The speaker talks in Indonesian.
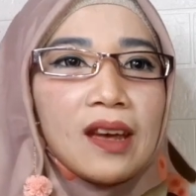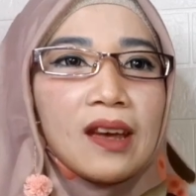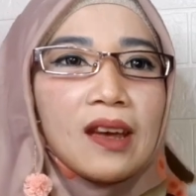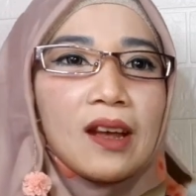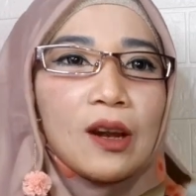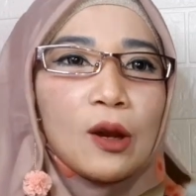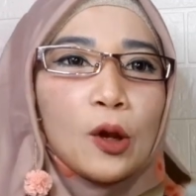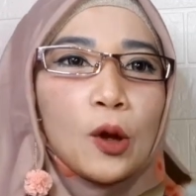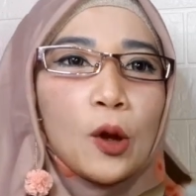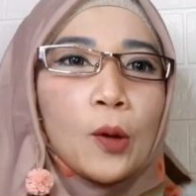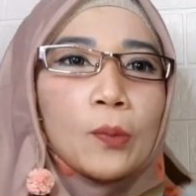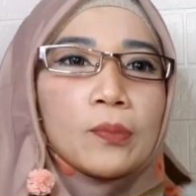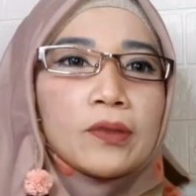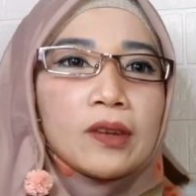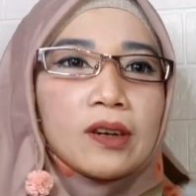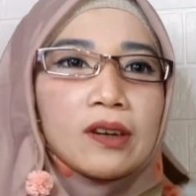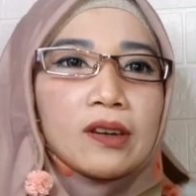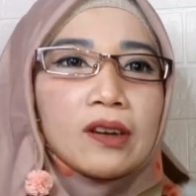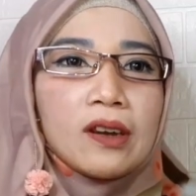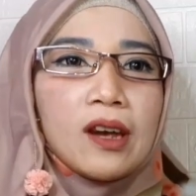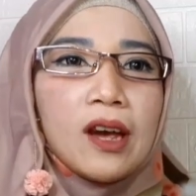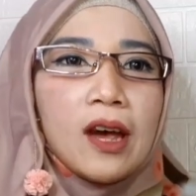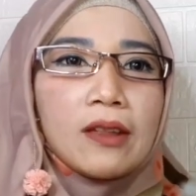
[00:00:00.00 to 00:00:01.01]

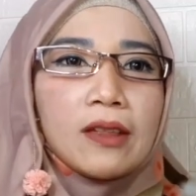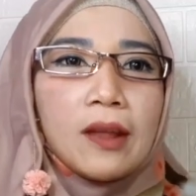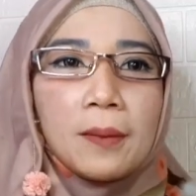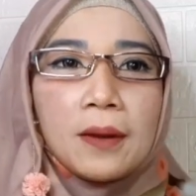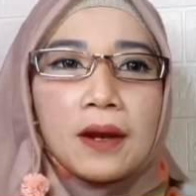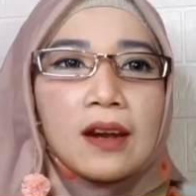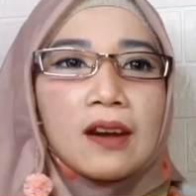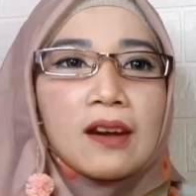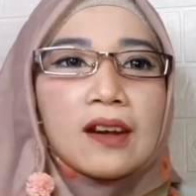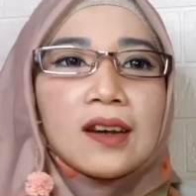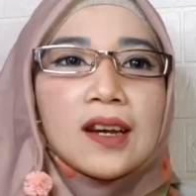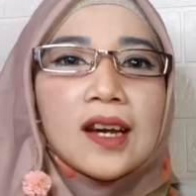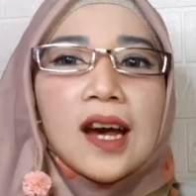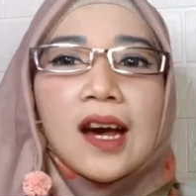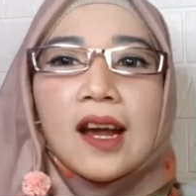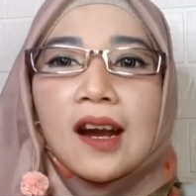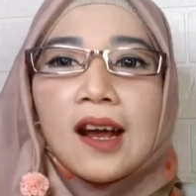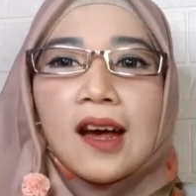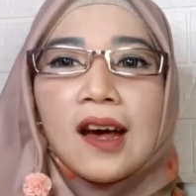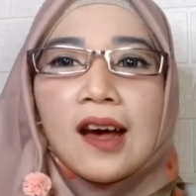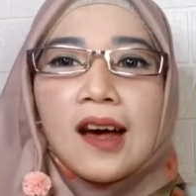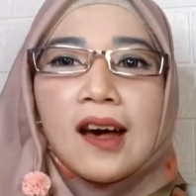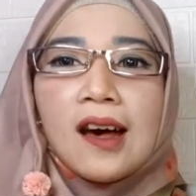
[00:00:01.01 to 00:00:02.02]
Helikopternya. Tapi
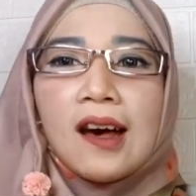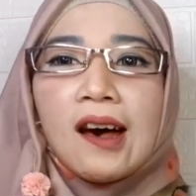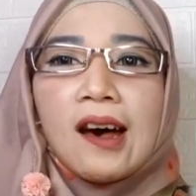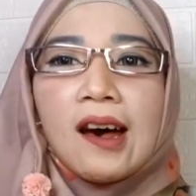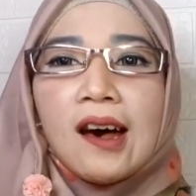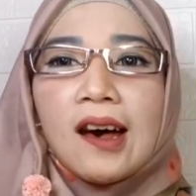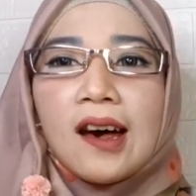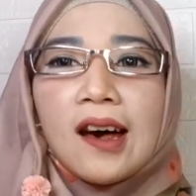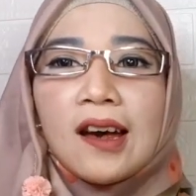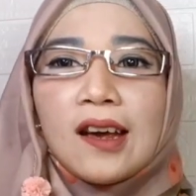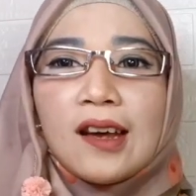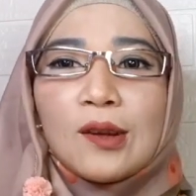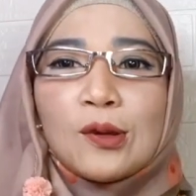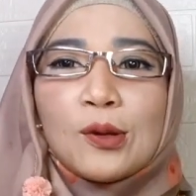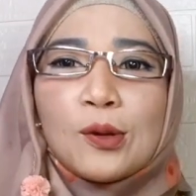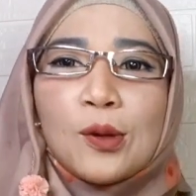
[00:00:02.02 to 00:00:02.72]
negara itu